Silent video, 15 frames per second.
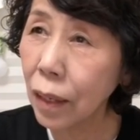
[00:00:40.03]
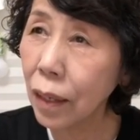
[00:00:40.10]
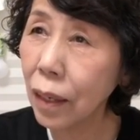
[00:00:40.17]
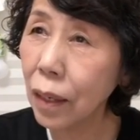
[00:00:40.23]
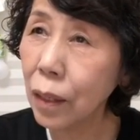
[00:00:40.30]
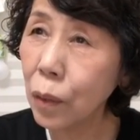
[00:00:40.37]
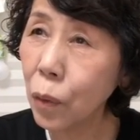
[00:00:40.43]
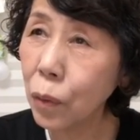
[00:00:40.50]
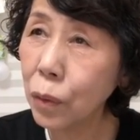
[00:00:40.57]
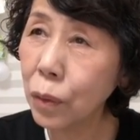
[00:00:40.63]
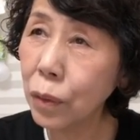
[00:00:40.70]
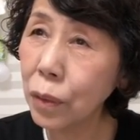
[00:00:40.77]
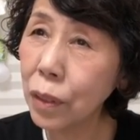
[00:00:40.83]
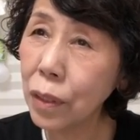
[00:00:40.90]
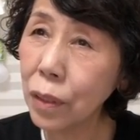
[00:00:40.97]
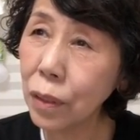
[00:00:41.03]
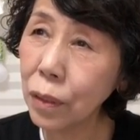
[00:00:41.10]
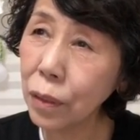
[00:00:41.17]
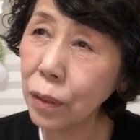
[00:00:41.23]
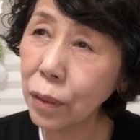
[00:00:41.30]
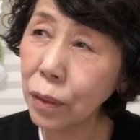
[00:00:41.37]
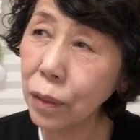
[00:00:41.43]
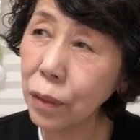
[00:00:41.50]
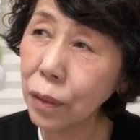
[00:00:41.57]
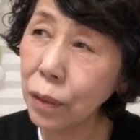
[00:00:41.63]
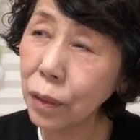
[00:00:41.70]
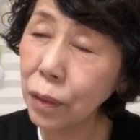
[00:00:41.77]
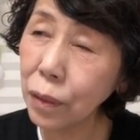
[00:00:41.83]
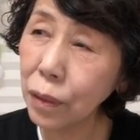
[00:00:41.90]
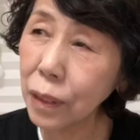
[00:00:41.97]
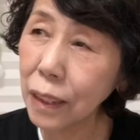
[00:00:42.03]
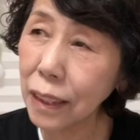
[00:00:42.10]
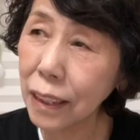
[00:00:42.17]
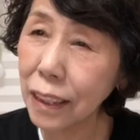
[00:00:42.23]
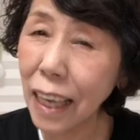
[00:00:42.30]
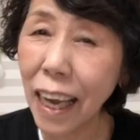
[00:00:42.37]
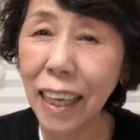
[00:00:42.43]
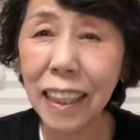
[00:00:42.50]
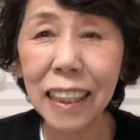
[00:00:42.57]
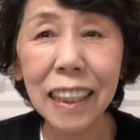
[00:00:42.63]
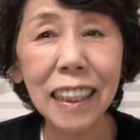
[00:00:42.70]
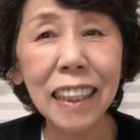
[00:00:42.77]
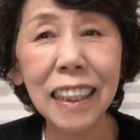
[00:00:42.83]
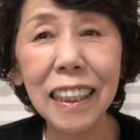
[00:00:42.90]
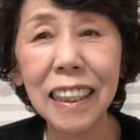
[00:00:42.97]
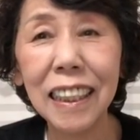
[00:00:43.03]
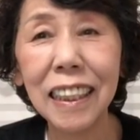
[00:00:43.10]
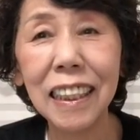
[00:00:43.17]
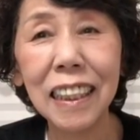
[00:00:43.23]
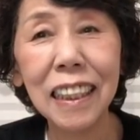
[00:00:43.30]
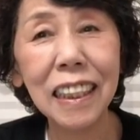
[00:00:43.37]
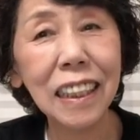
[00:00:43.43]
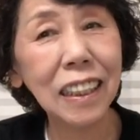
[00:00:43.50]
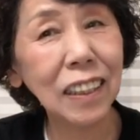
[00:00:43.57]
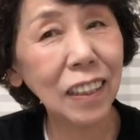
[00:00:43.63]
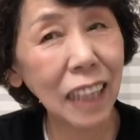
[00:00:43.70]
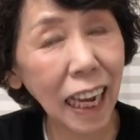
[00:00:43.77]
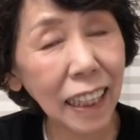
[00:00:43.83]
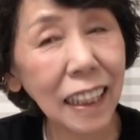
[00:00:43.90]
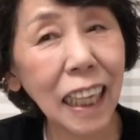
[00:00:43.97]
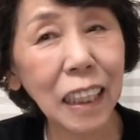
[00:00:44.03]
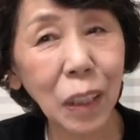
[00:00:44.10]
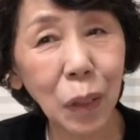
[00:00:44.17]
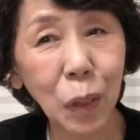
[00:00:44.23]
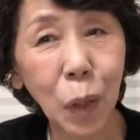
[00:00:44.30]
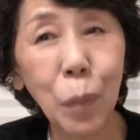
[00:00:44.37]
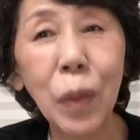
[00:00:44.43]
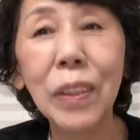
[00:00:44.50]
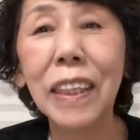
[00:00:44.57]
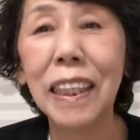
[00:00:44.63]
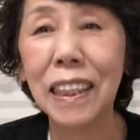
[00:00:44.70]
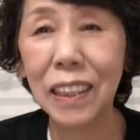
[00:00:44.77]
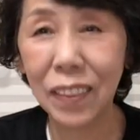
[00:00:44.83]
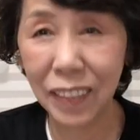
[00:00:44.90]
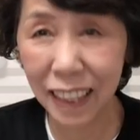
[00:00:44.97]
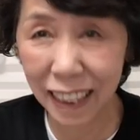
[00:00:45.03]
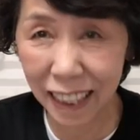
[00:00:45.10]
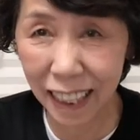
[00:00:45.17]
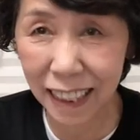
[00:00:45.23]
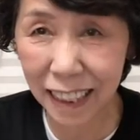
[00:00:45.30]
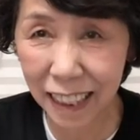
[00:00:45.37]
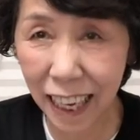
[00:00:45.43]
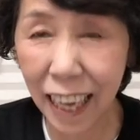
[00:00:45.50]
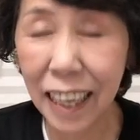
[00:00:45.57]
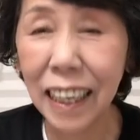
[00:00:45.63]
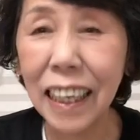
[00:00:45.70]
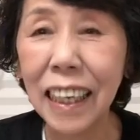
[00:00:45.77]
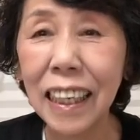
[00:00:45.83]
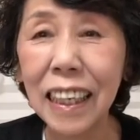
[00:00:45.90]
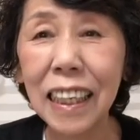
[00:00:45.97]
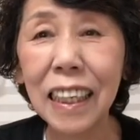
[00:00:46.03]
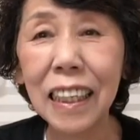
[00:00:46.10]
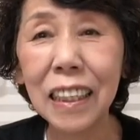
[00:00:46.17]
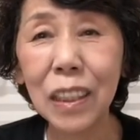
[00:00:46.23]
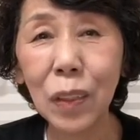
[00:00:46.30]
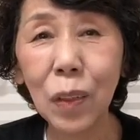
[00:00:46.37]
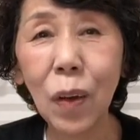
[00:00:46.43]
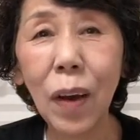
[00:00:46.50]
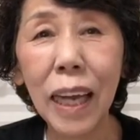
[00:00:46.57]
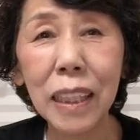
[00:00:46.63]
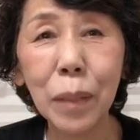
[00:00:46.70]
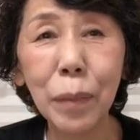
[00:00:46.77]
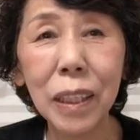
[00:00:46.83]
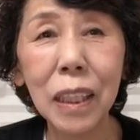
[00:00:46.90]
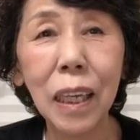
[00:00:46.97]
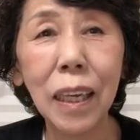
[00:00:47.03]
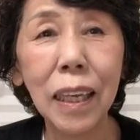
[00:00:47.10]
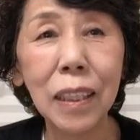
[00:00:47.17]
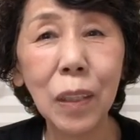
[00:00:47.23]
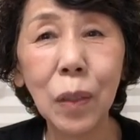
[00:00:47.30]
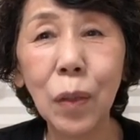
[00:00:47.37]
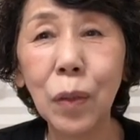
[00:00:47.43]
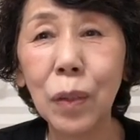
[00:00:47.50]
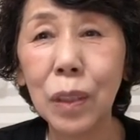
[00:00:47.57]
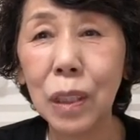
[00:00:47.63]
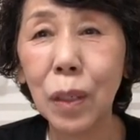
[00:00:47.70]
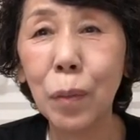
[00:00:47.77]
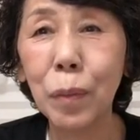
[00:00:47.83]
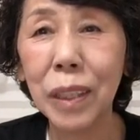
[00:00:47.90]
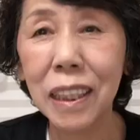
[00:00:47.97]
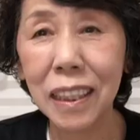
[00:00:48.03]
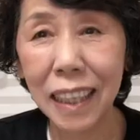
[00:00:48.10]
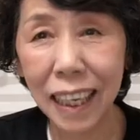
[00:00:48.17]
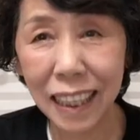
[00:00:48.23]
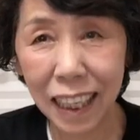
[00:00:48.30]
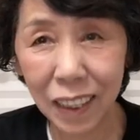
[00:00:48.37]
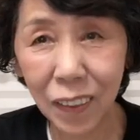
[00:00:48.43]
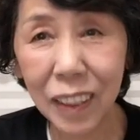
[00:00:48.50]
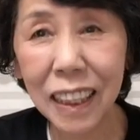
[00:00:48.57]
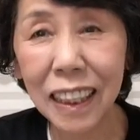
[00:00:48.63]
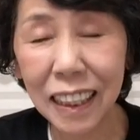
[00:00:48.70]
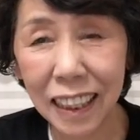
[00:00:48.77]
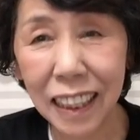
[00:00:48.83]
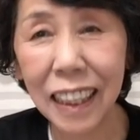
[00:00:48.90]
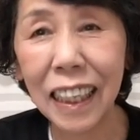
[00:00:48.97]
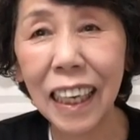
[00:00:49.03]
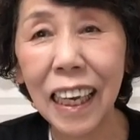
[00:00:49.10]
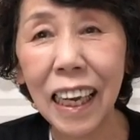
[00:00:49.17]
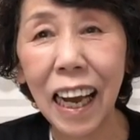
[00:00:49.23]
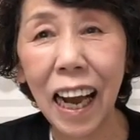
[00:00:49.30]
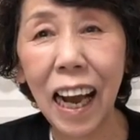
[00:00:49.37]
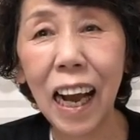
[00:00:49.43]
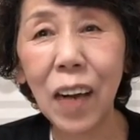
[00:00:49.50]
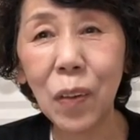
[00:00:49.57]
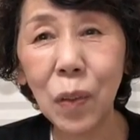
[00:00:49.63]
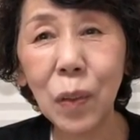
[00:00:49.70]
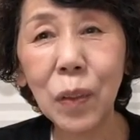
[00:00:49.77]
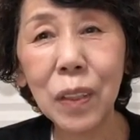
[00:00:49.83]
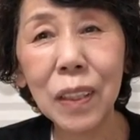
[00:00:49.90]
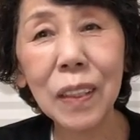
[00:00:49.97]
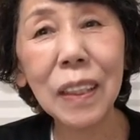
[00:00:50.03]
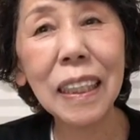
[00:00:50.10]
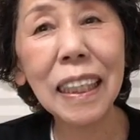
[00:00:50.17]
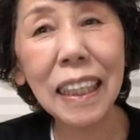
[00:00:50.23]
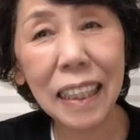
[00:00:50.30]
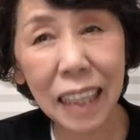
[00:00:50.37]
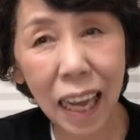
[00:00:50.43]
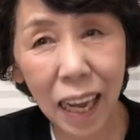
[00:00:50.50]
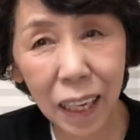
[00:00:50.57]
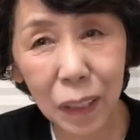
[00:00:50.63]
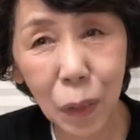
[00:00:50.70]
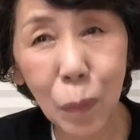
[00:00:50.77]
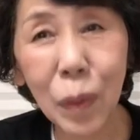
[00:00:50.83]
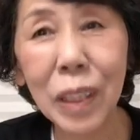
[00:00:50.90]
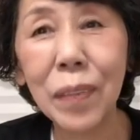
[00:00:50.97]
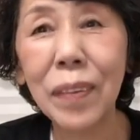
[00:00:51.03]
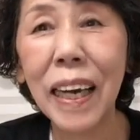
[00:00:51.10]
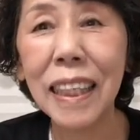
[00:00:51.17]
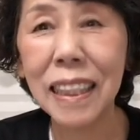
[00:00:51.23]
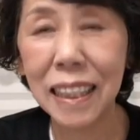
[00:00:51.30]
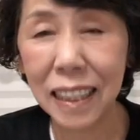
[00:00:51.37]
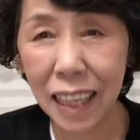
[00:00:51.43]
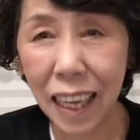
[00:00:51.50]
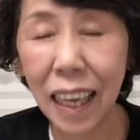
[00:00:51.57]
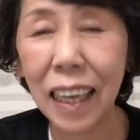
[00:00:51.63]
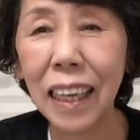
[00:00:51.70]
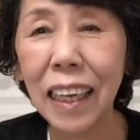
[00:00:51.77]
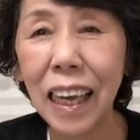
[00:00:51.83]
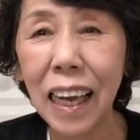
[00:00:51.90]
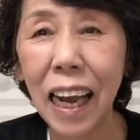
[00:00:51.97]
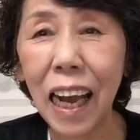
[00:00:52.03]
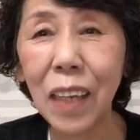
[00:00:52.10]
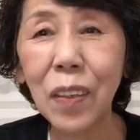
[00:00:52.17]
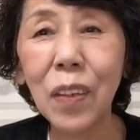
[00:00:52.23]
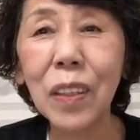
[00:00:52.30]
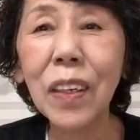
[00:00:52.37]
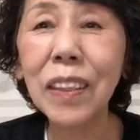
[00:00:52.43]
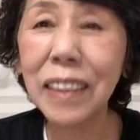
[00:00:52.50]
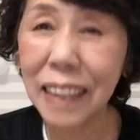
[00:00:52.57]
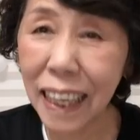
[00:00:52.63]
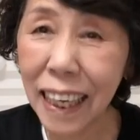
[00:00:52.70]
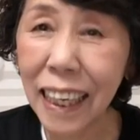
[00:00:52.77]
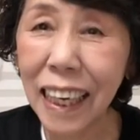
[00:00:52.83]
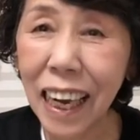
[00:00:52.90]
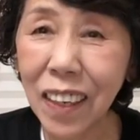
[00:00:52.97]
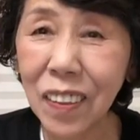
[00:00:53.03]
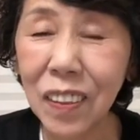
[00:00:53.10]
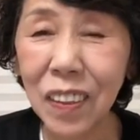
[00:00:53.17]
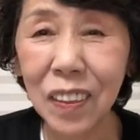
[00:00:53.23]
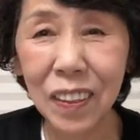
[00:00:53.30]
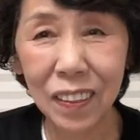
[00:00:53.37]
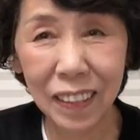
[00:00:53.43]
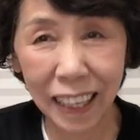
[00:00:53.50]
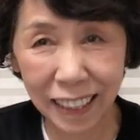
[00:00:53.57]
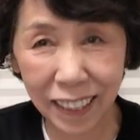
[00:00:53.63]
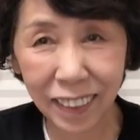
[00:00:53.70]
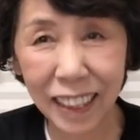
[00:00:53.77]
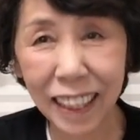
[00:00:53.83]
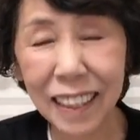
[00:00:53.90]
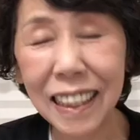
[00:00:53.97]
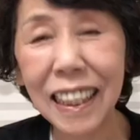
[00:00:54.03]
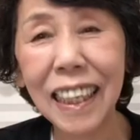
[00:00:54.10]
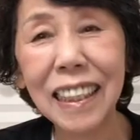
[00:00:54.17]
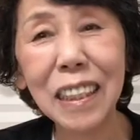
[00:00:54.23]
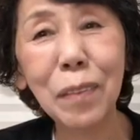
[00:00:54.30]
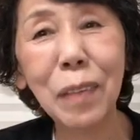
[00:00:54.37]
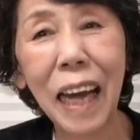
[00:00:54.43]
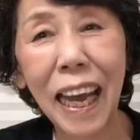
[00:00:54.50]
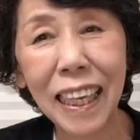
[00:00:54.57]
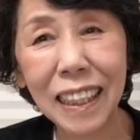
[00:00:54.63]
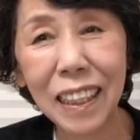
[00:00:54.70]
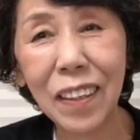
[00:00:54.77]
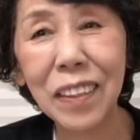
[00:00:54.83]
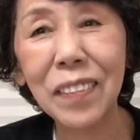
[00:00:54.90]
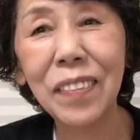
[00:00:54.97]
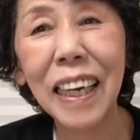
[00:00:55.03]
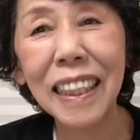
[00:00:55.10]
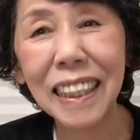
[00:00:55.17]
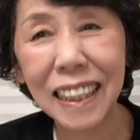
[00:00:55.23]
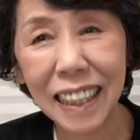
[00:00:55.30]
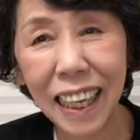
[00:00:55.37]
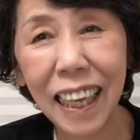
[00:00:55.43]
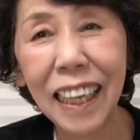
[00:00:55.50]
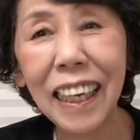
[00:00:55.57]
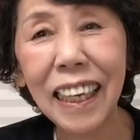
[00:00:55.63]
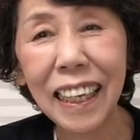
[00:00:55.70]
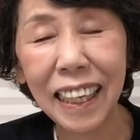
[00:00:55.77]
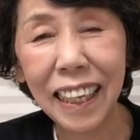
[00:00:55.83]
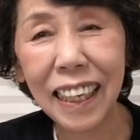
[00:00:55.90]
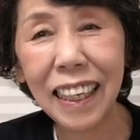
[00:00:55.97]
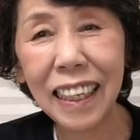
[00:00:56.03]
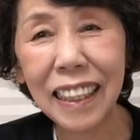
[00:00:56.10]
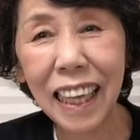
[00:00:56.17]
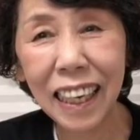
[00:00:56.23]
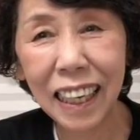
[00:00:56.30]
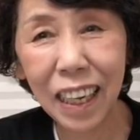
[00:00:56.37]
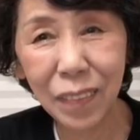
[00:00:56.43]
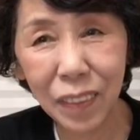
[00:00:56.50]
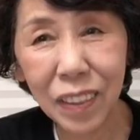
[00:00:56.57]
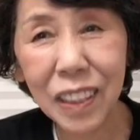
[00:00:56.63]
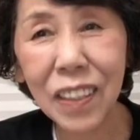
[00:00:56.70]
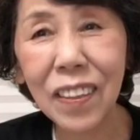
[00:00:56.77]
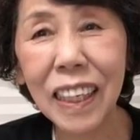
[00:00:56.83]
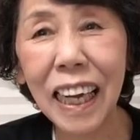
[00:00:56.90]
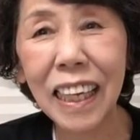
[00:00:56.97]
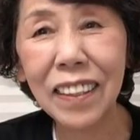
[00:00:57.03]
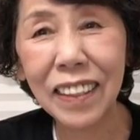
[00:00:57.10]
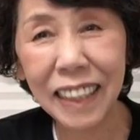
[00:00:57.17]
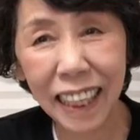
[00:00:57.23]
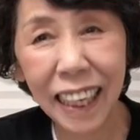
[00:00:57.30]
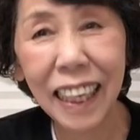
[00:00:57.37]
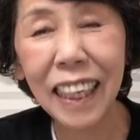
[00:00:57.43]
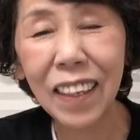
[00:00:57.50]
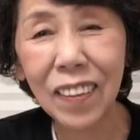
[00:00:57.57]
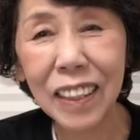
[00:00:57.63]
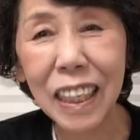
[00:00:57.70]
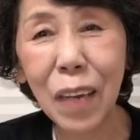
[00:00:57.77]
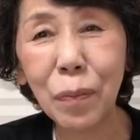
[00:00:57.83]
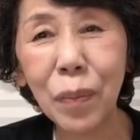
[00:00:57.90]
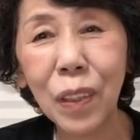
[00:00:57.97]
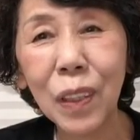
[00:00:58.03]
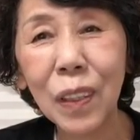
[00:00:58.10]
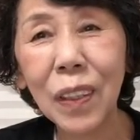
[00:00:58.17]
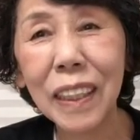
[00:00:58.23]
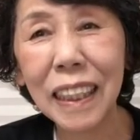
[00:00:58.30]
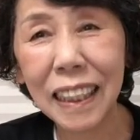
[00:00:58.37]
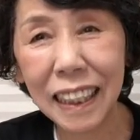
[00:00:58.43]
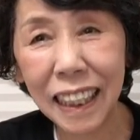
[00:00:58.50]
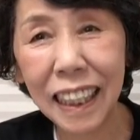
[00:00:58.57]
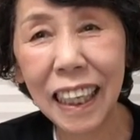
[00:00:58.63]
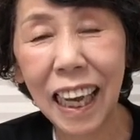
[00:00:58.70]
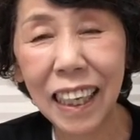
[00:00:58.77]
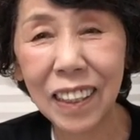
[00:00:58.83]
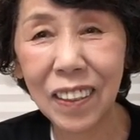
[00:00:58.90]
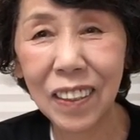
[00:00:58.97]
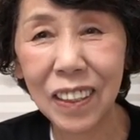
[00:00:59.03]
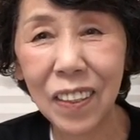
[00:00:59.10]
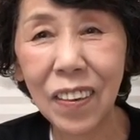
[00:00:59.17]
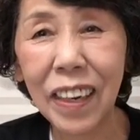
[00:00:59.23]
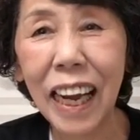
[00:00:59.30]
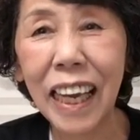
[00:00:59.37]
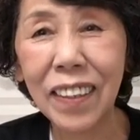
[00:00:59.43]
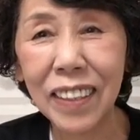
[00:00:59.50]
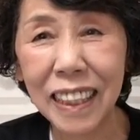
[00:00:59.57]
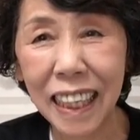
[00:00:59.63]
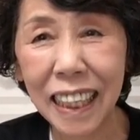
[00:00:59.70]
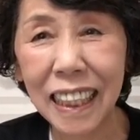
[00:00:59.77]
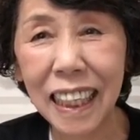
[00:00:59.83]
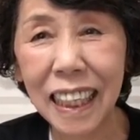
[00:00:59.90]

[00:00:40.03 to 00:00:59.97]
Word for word: えー、60歳ぐらいだったと思うんですよね確か、えー、その初めてその靴を見つけた時にあこの靴いいなと思いましてあのよくね過去の動画で私がいつも履いておりまして、えー、何回も紹介をねお散歩の時にあの紹介をしてい